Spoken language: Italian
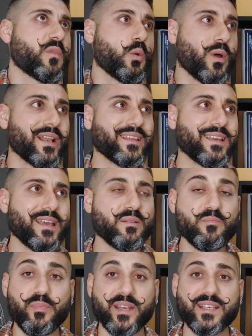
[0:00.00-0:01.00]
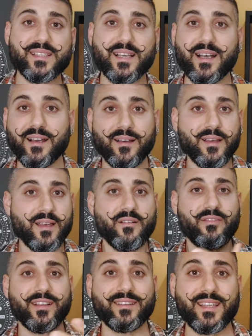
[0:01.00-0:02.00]
qualche impresa
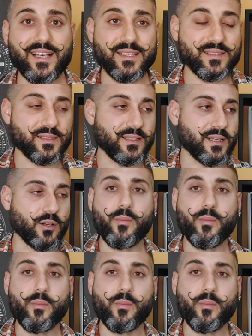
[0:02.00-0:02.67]
fantastica,